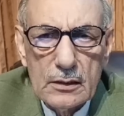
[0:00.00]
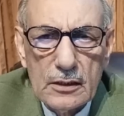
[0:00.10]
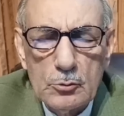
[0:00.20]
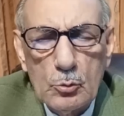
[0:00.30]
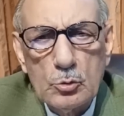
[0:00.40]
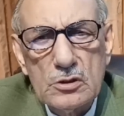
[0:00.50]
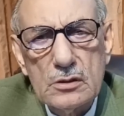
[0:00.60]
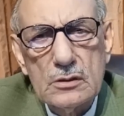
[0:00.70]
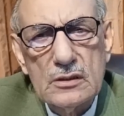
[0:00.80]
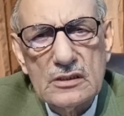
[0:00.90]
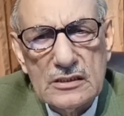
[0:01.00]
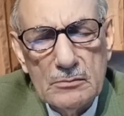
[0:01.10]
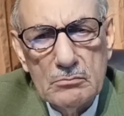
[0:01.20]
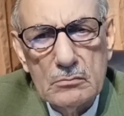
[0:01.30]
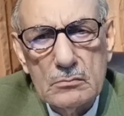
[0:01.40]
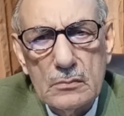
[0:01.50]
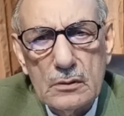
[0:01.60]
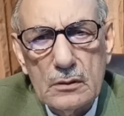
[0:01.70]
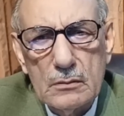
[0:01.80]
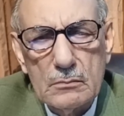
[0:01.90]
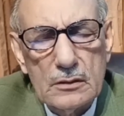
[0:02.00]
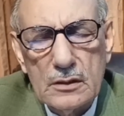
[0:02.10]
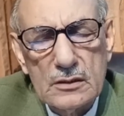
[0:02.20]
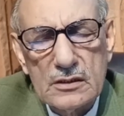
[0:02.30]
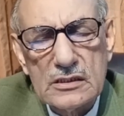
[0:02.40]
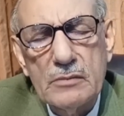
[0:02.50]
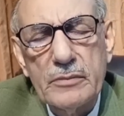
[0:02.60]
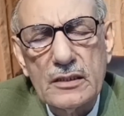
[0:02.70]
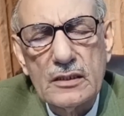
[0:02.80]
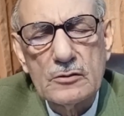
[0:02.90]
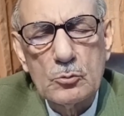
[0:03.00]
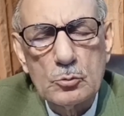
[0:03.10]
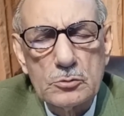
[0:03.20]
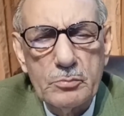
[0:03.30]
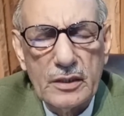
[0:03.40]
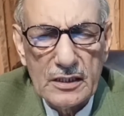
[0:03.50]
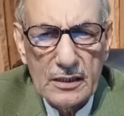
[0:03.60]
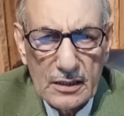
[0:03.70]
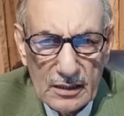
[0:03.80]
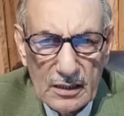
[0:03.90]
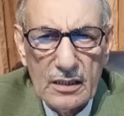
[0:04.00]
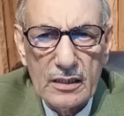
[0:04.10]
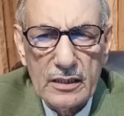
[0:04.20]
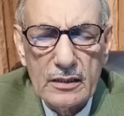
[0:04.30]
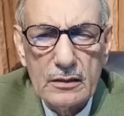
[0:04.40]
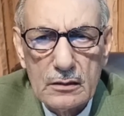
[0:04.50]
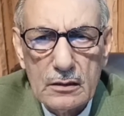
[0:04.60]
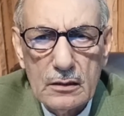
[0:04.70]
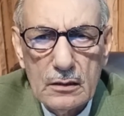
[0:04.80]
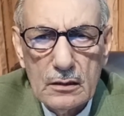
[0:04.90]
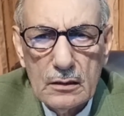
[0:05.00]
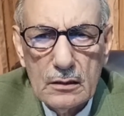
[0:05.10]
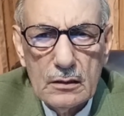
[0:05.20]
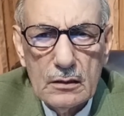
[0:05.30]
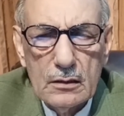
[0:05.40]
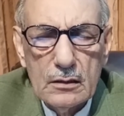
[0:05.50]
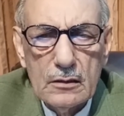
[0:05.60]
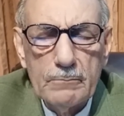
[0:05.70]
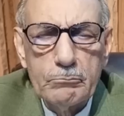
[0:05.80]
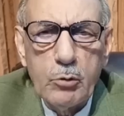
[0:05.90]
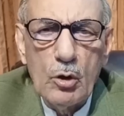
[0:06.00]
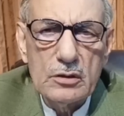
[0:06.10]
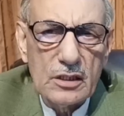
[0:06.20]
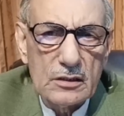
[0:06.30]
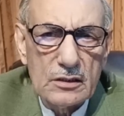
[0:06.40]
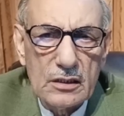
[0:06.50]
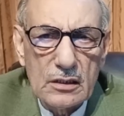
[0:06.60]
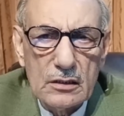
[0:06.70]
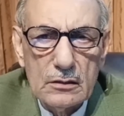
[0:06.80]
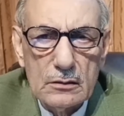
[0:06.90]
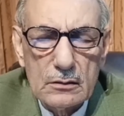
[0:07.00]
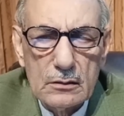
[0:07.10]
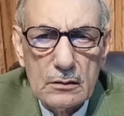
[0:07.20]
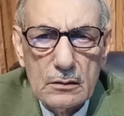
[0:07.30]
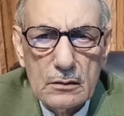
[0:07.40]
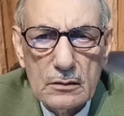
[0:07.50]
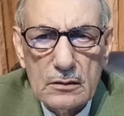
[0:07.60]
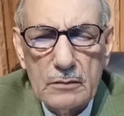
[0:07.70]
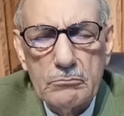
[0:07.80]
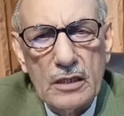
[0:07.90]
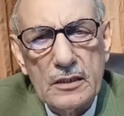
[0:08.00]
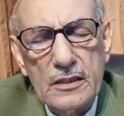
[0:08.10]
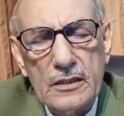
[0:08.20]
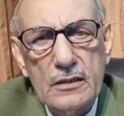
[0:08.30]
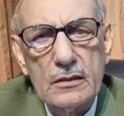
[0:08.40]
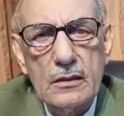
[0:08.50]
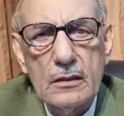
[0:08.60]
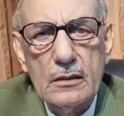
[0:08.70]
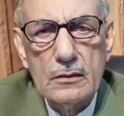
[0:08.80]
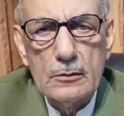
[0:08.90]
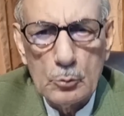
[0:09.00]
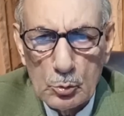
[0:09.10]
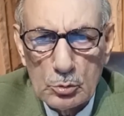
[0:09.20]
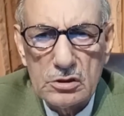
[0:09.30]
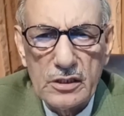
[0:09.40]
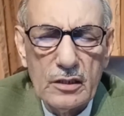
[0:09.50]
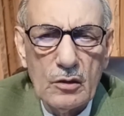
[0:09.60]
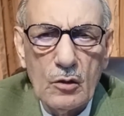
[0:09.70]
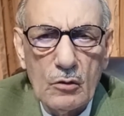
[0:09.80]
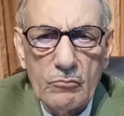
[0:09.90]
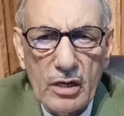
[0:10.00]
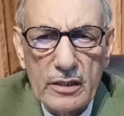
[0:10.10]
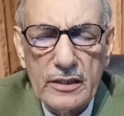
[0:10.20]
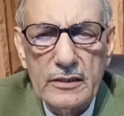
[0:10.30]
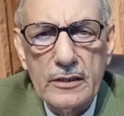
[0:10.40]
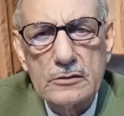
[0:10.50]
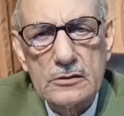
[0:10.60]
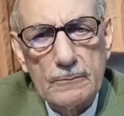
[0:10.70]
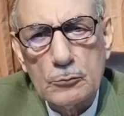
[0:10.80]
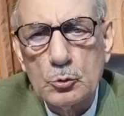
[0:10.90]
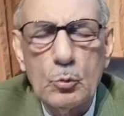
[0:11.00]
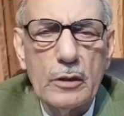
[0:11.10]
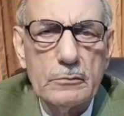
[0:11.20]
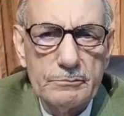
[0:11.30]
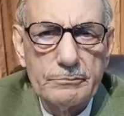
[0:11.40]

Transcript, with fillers: कि जो कुछ नसीम ये तस्नीम हैदर जो कुछ बातें कर रहा है ये बहुत हद तक ये बातें दुरुस्त हैं और वाकई ये सब कुछ हुआ